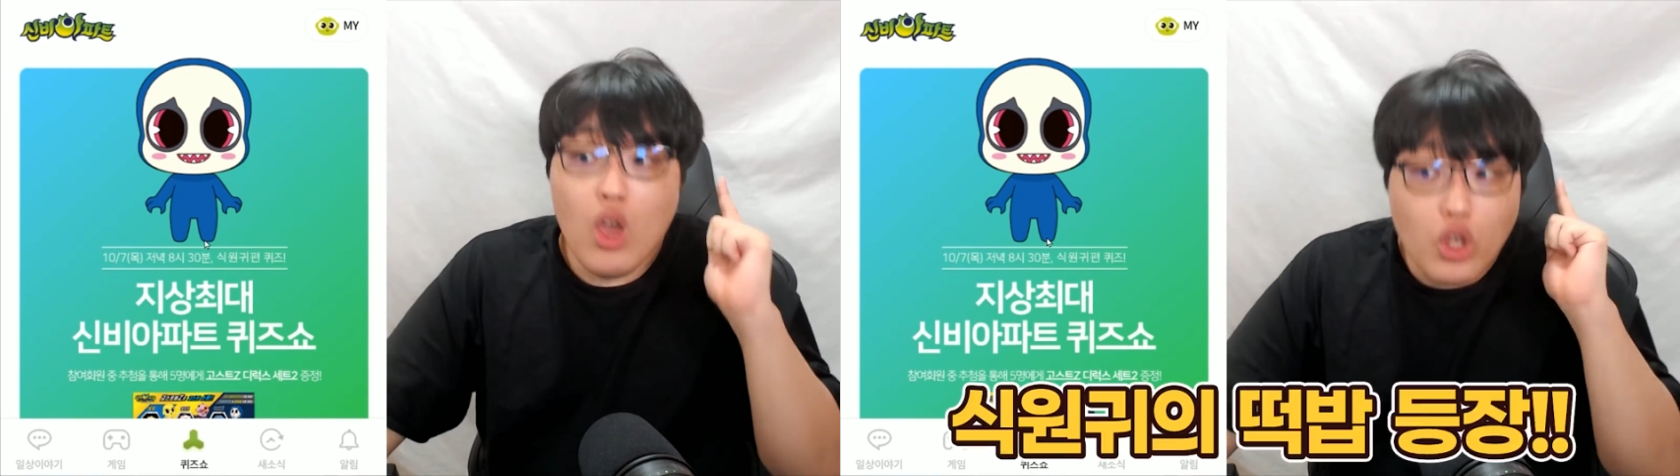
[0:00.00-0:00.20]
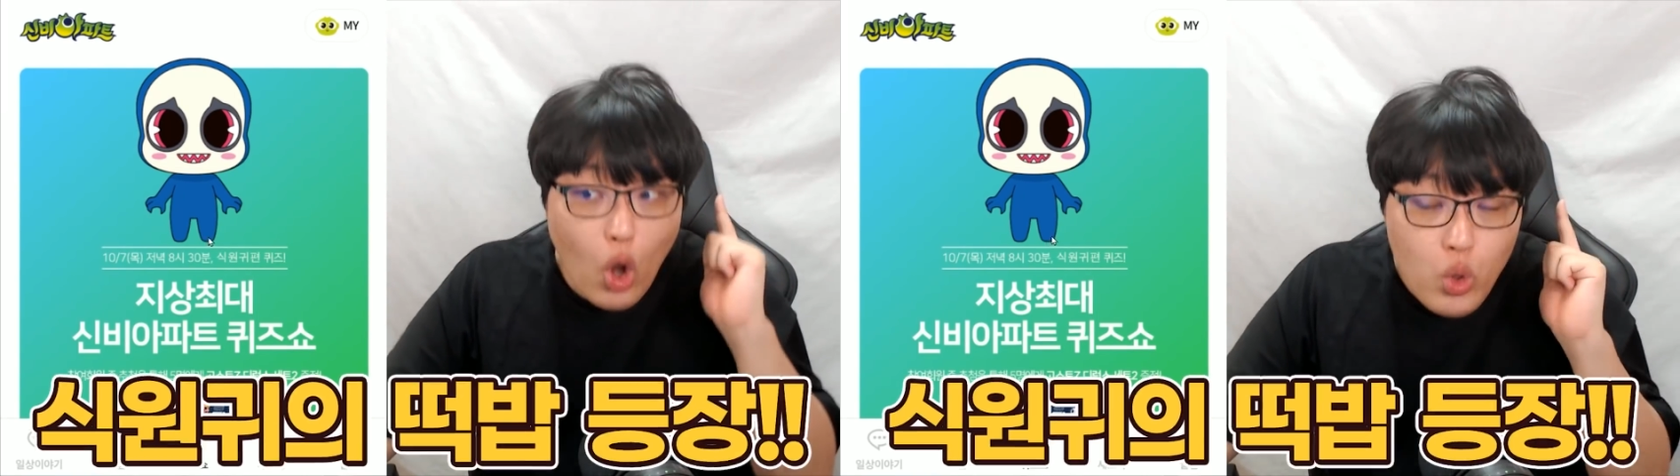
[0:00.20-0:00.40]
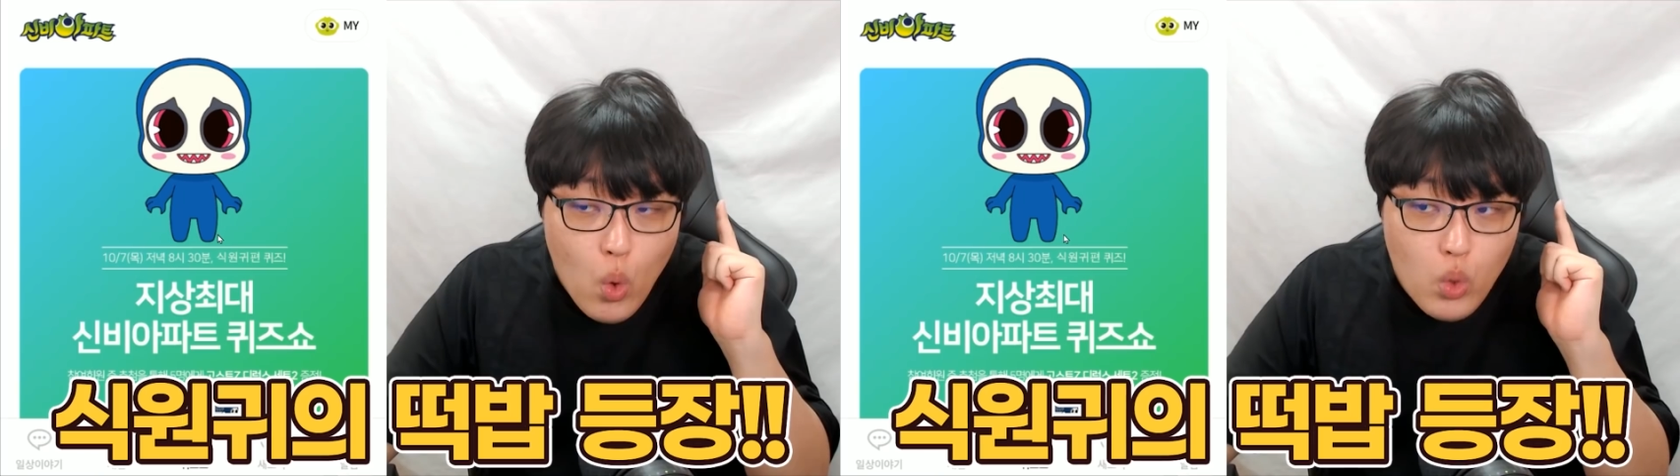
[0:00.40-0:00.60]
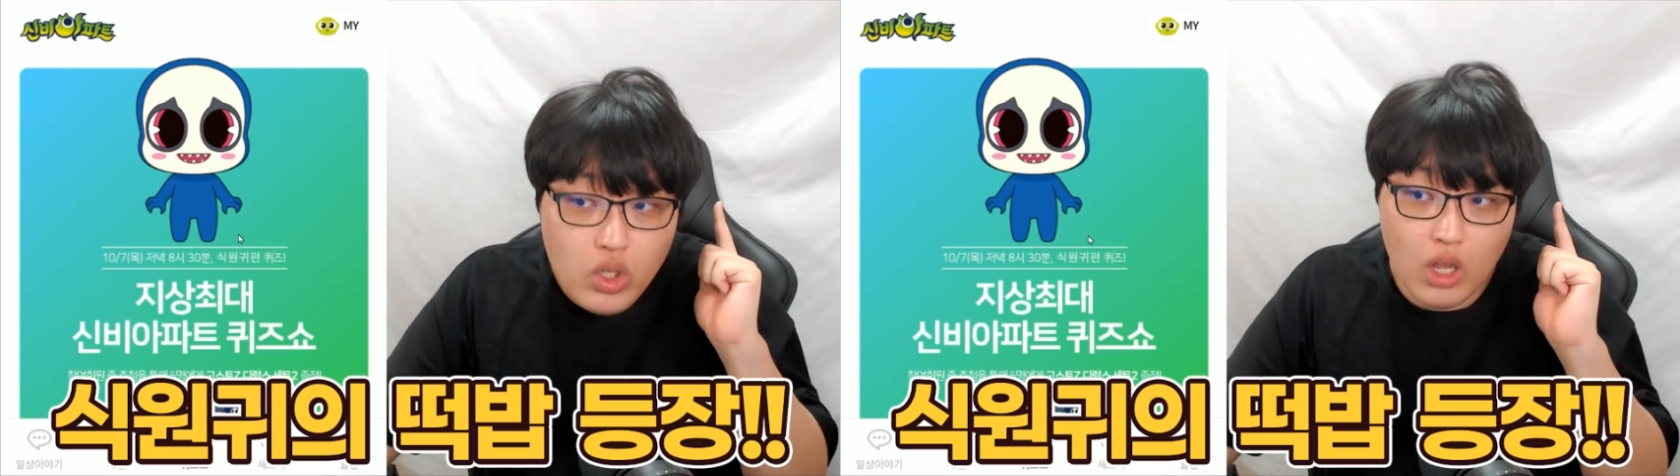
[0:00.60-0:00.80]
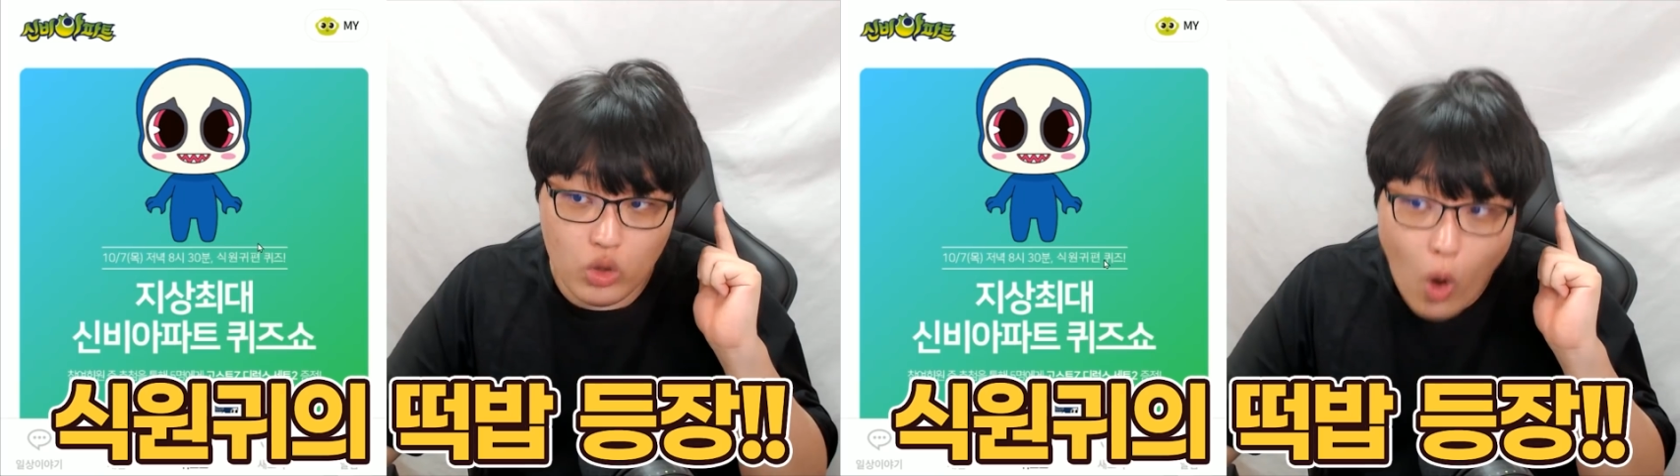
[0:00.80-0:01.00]

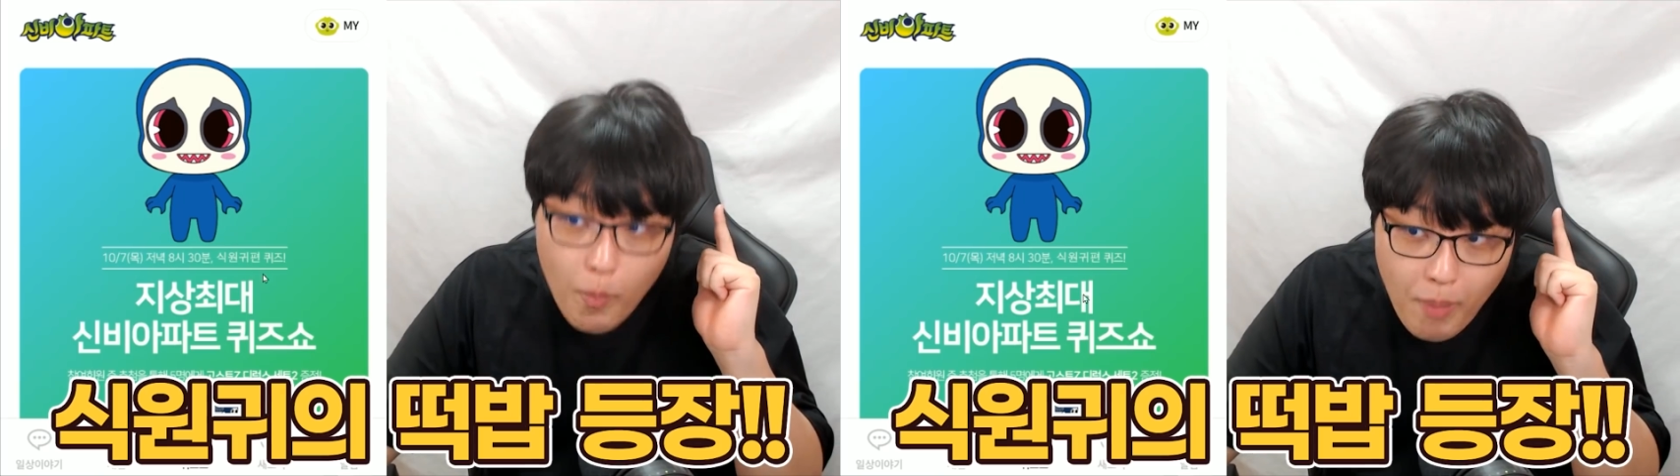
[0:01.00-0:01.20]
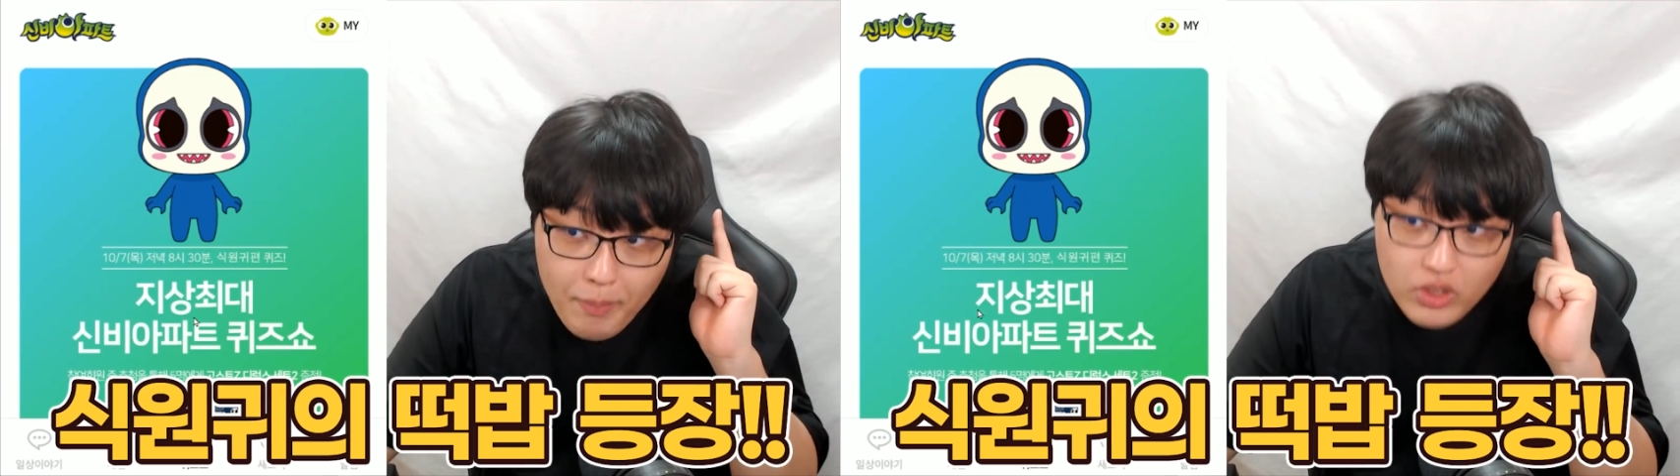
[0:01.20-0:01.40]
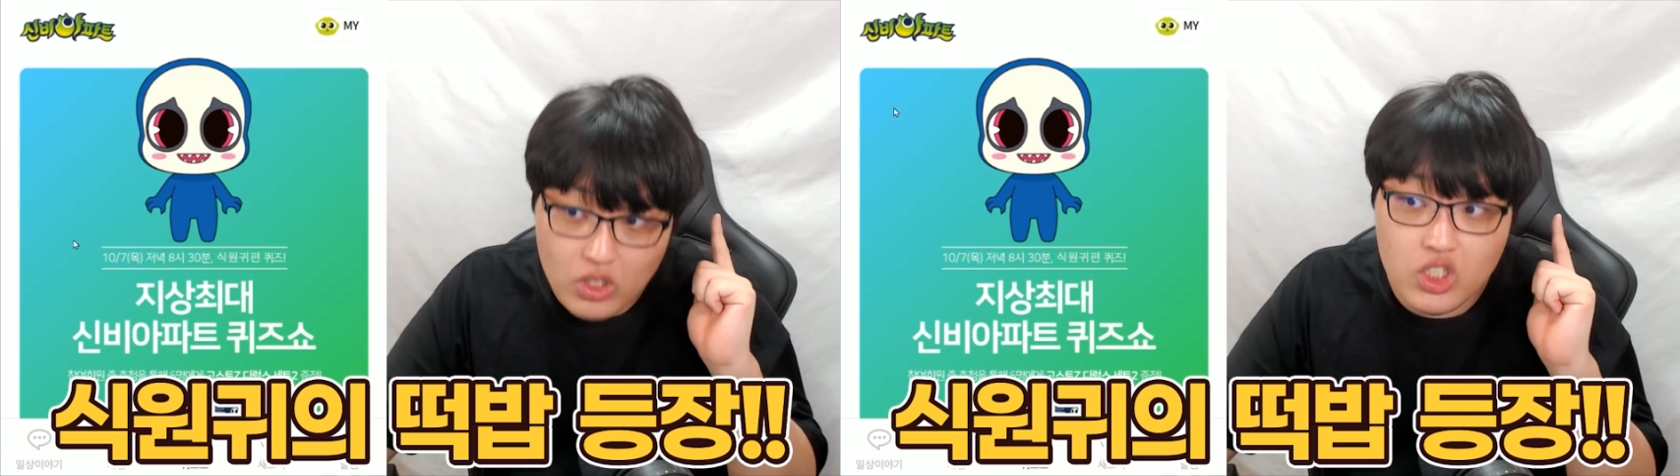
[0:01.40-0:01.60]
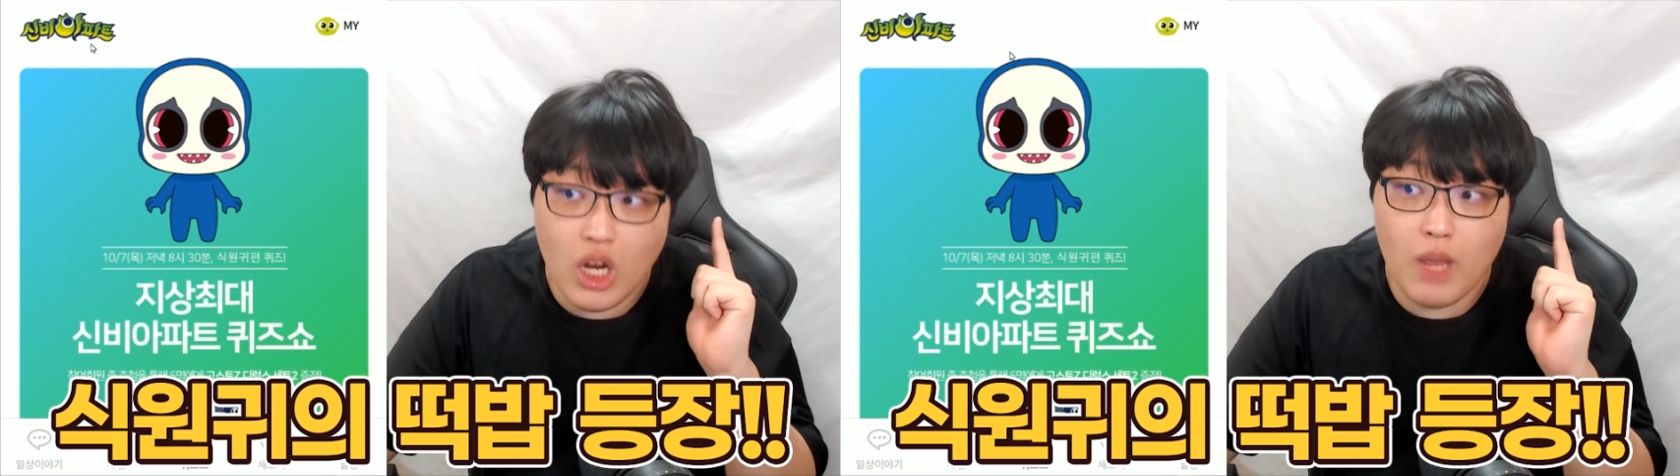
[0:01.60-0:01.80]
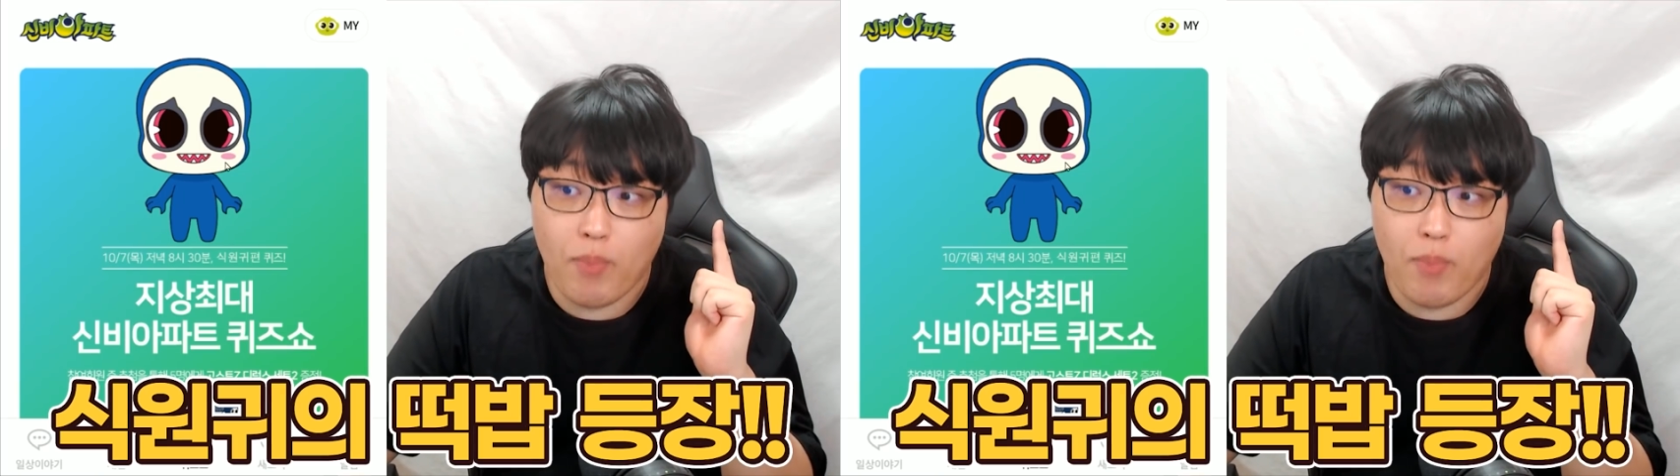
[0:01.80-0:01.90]
시공기의 떡국밥이 등장해